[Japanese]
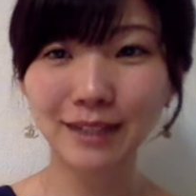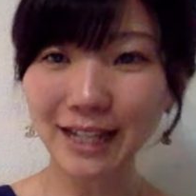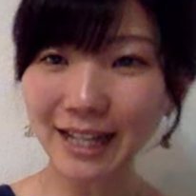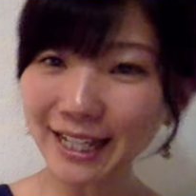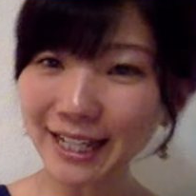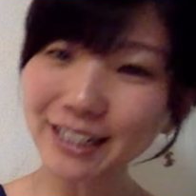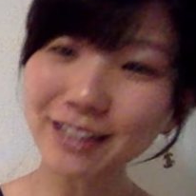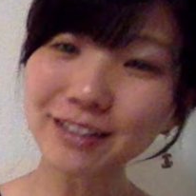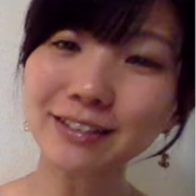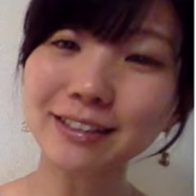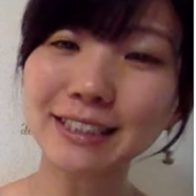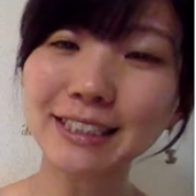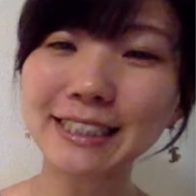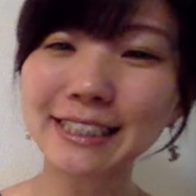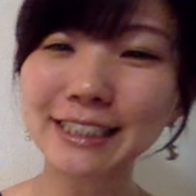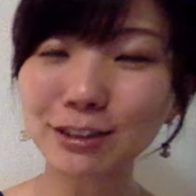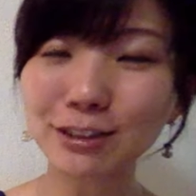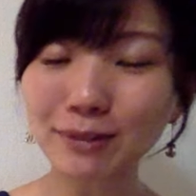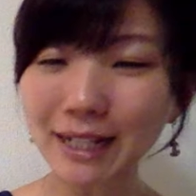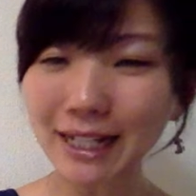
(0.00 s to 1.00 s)
はい、こん
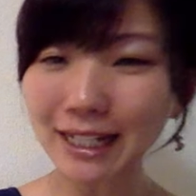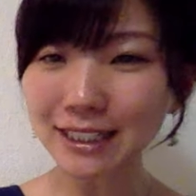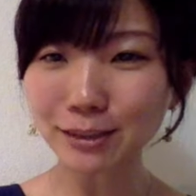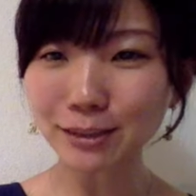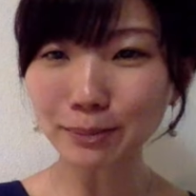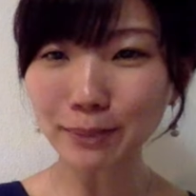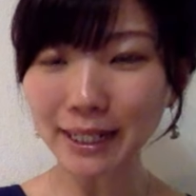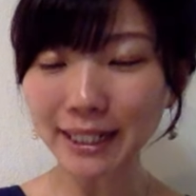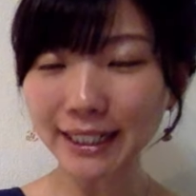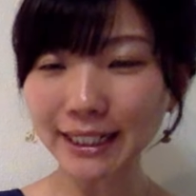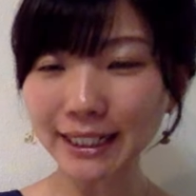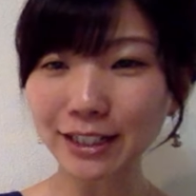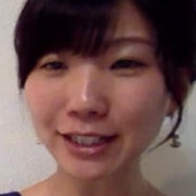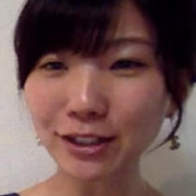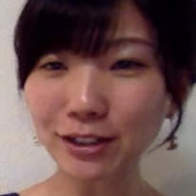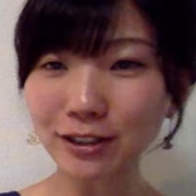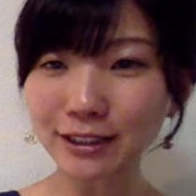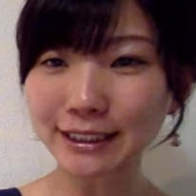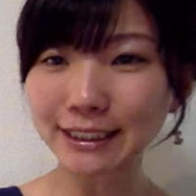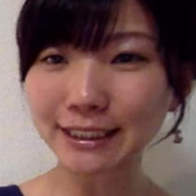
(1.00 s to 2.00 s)
にちは。
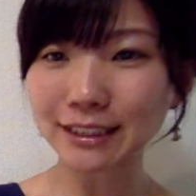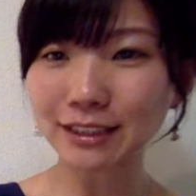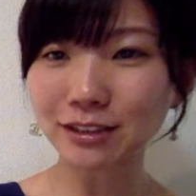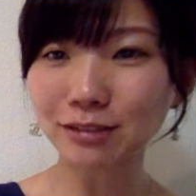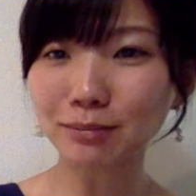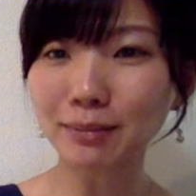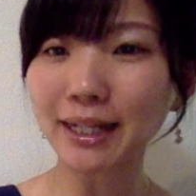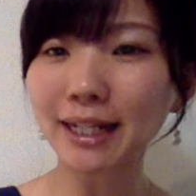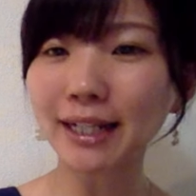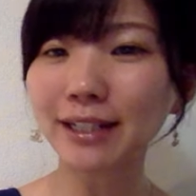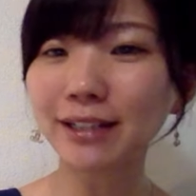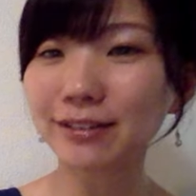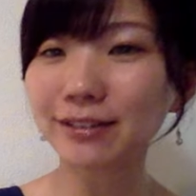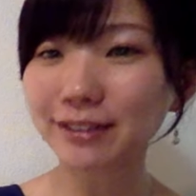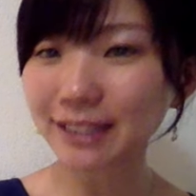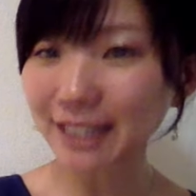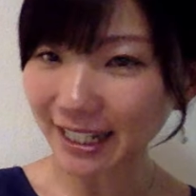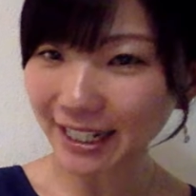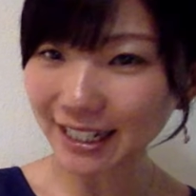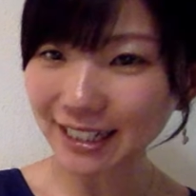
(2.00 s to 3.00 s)

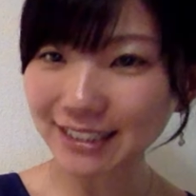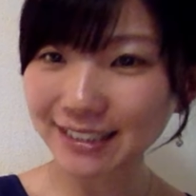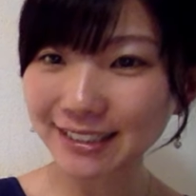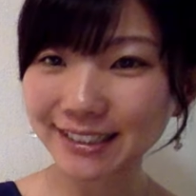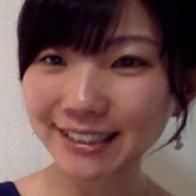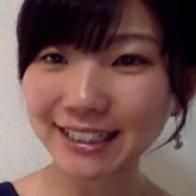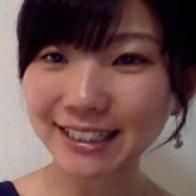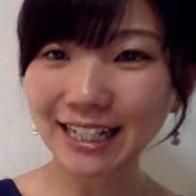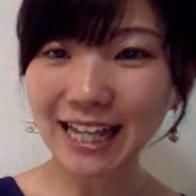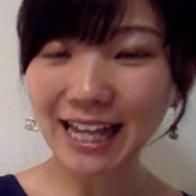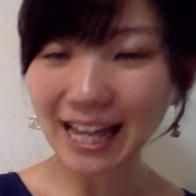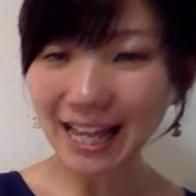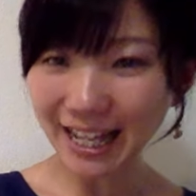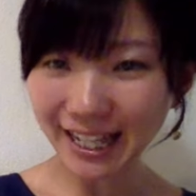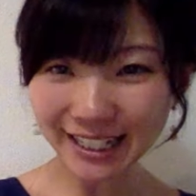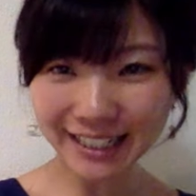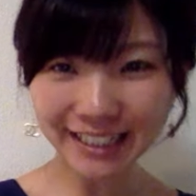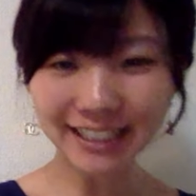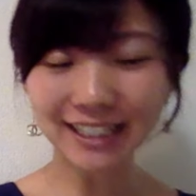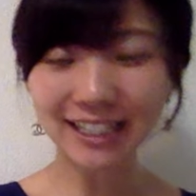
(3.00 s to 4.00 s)
スマイリーコーチングマーヨンです。
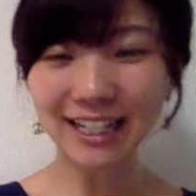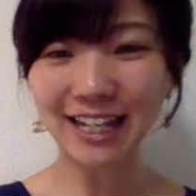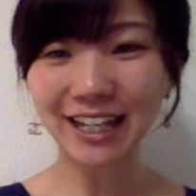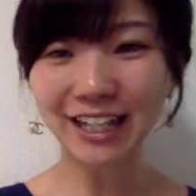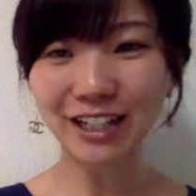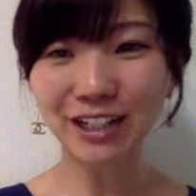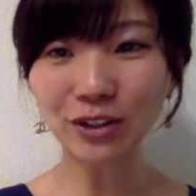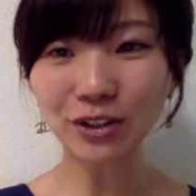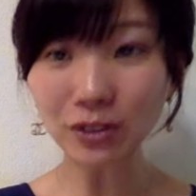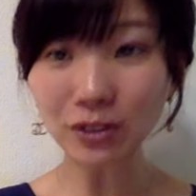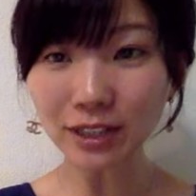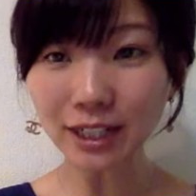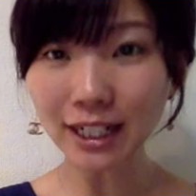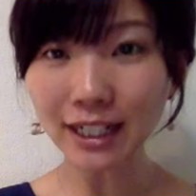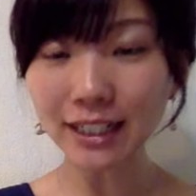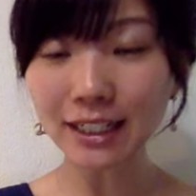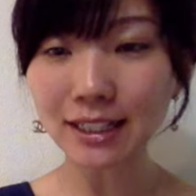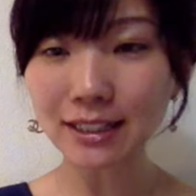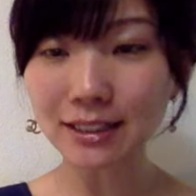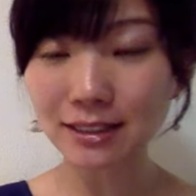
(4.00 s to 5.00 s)
はい、えー、今
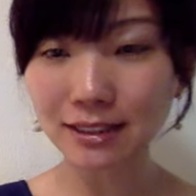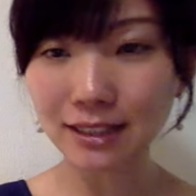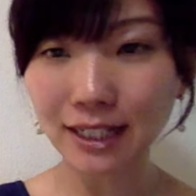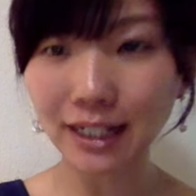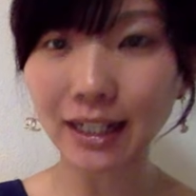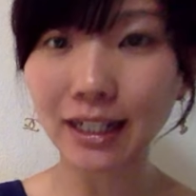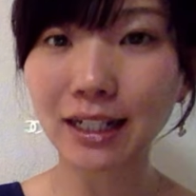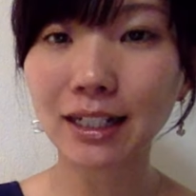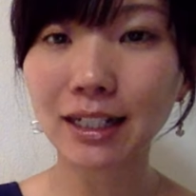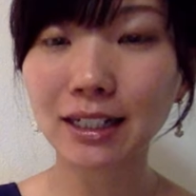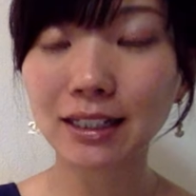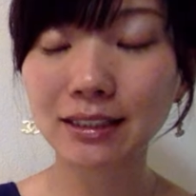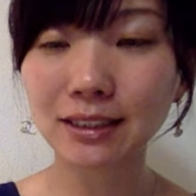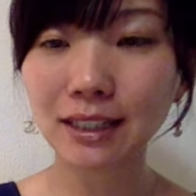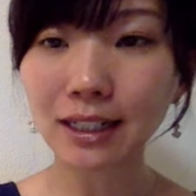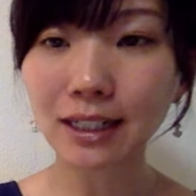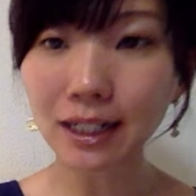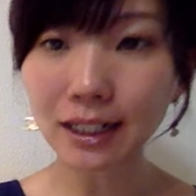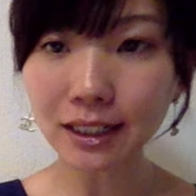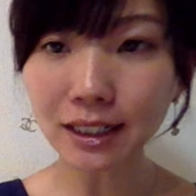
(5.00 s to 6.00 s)
回ですね、
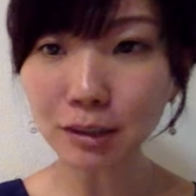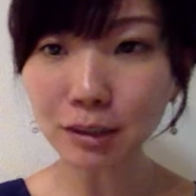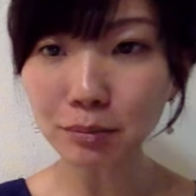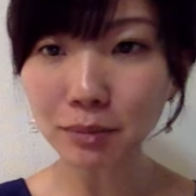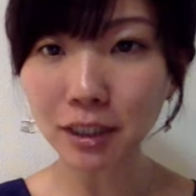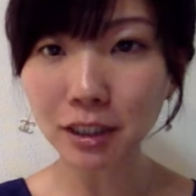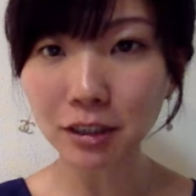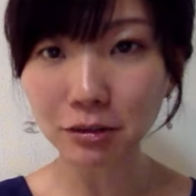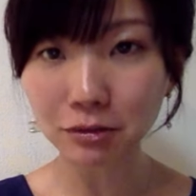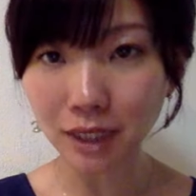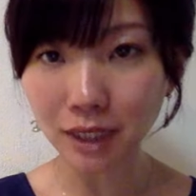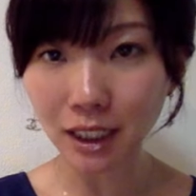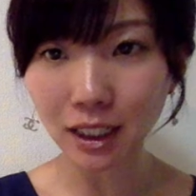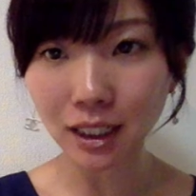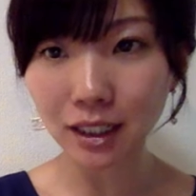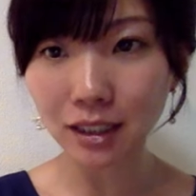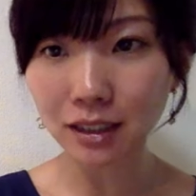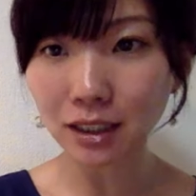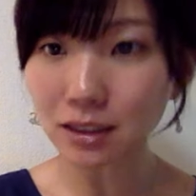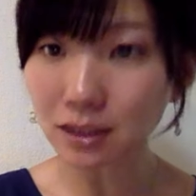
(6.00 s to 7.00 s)
サラリーマン
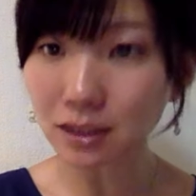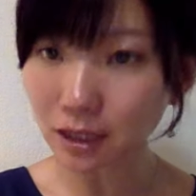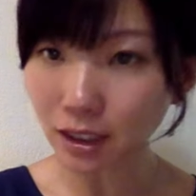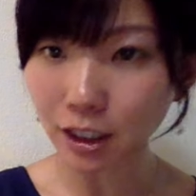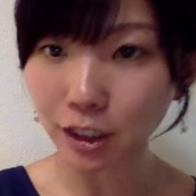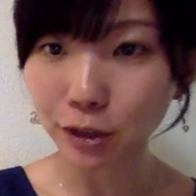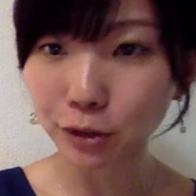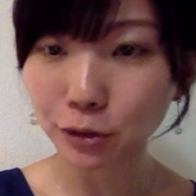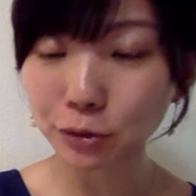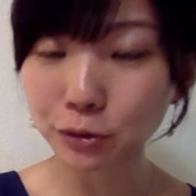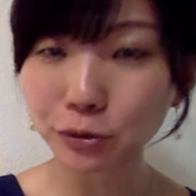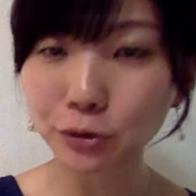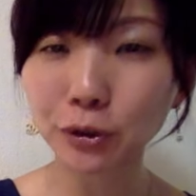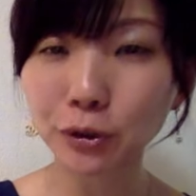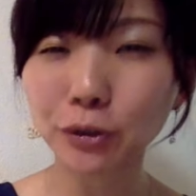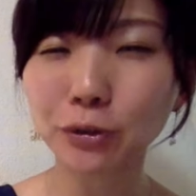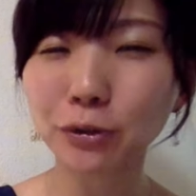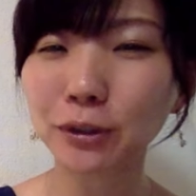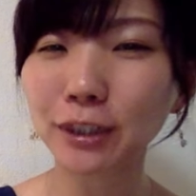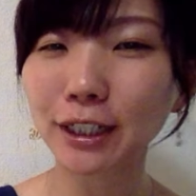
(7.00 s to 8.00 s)
はなぜ
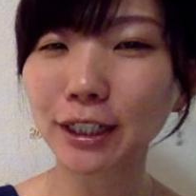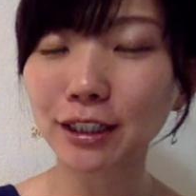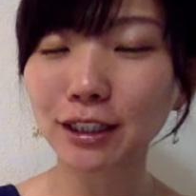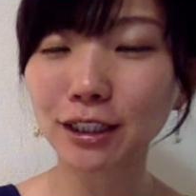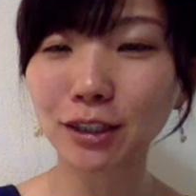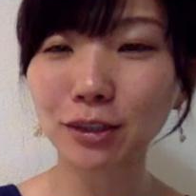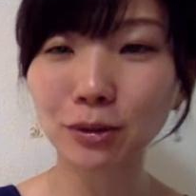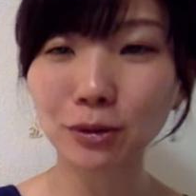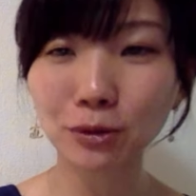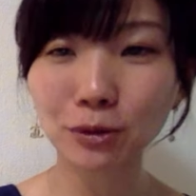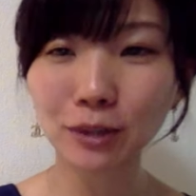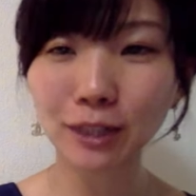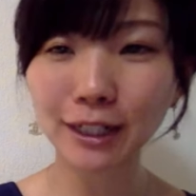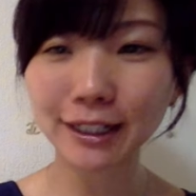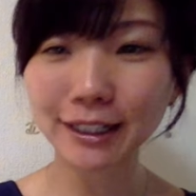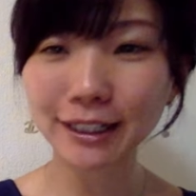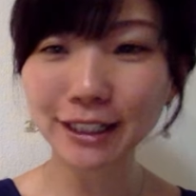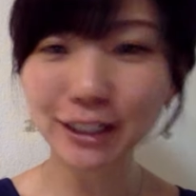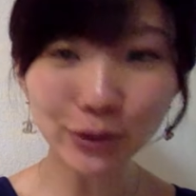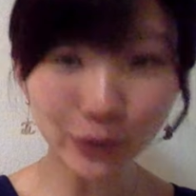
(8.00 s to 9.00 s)
副業をやった方
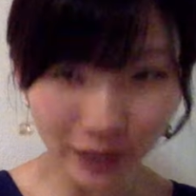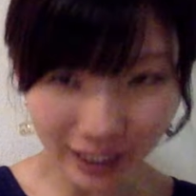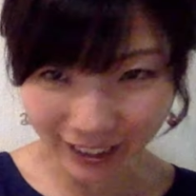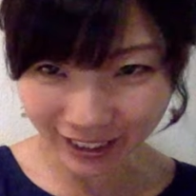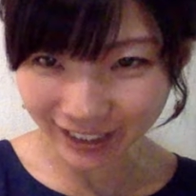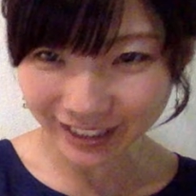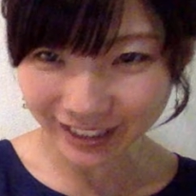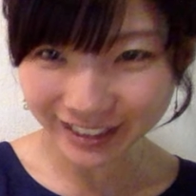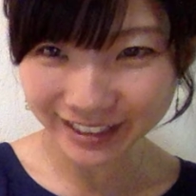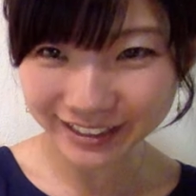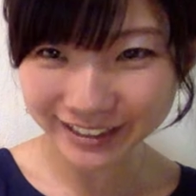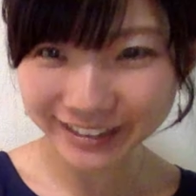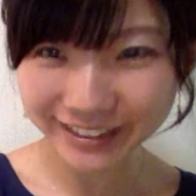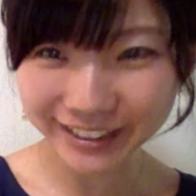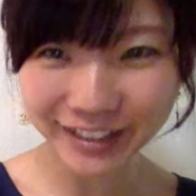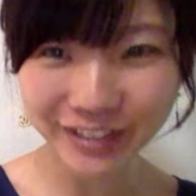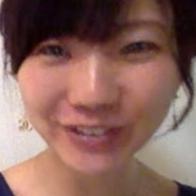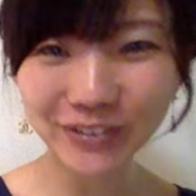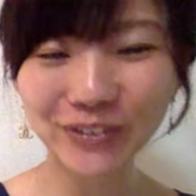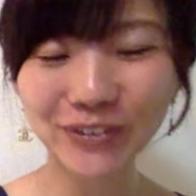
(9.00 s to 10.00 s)
がいいのかっ
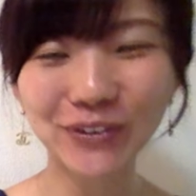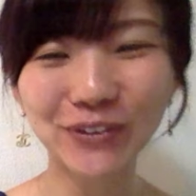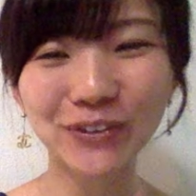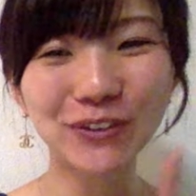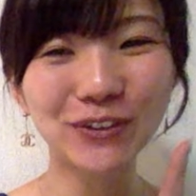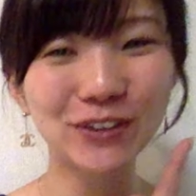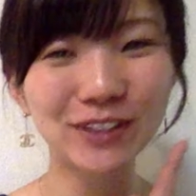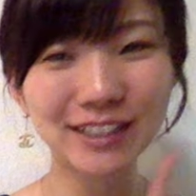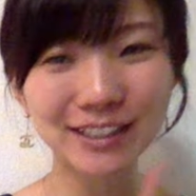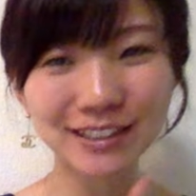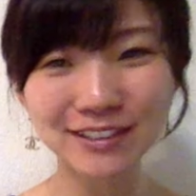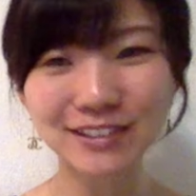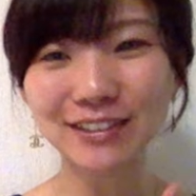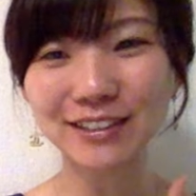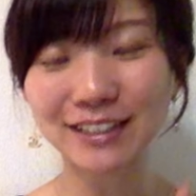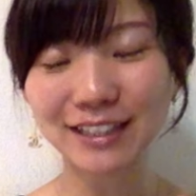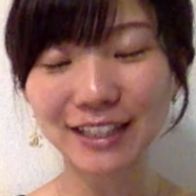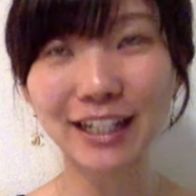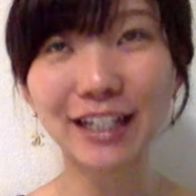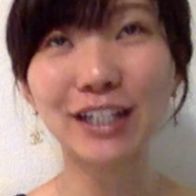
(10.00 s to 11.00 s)
ていうところにつ
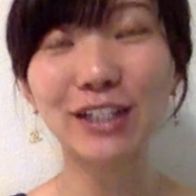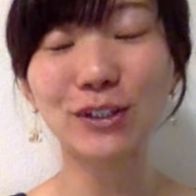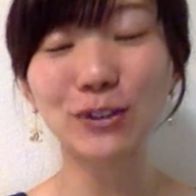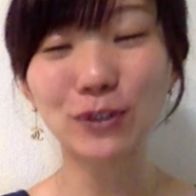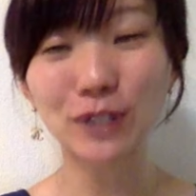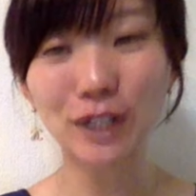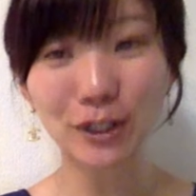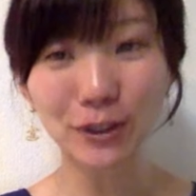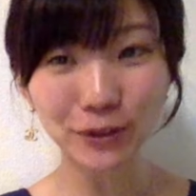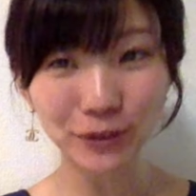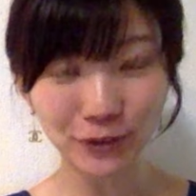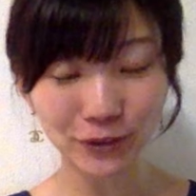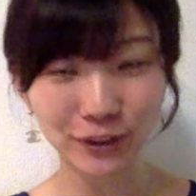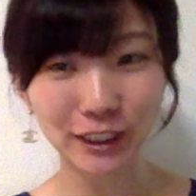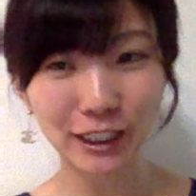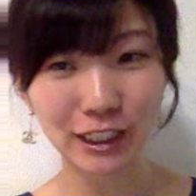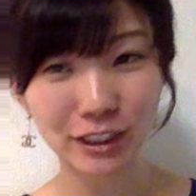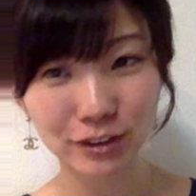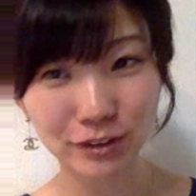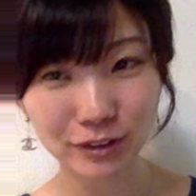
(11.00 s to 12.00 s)
いて動画を撮っ
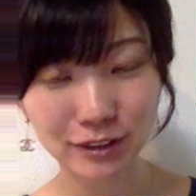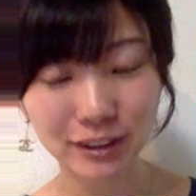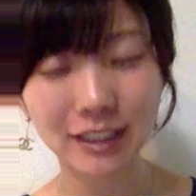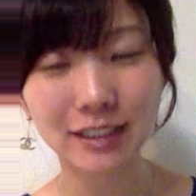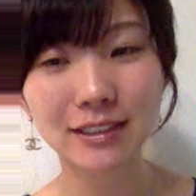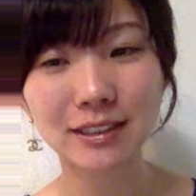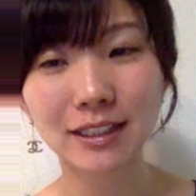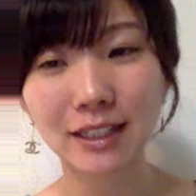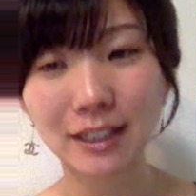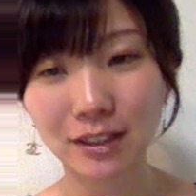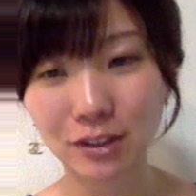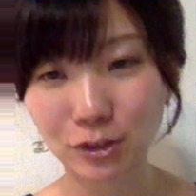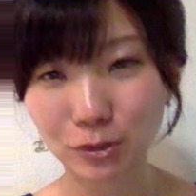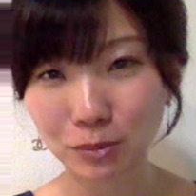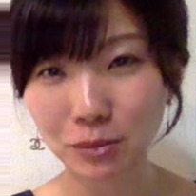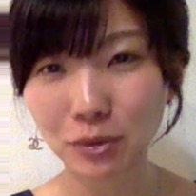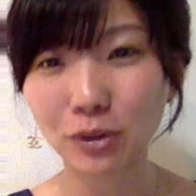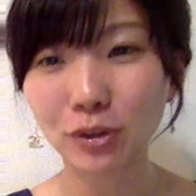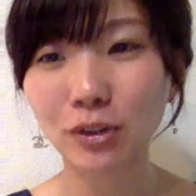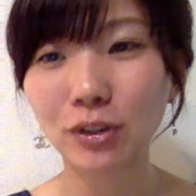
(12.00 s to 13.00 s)
ていくんですけれ
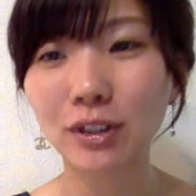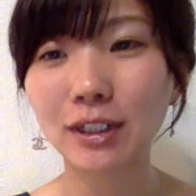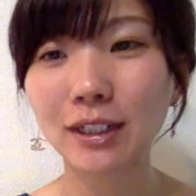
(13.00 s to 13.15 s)
ども、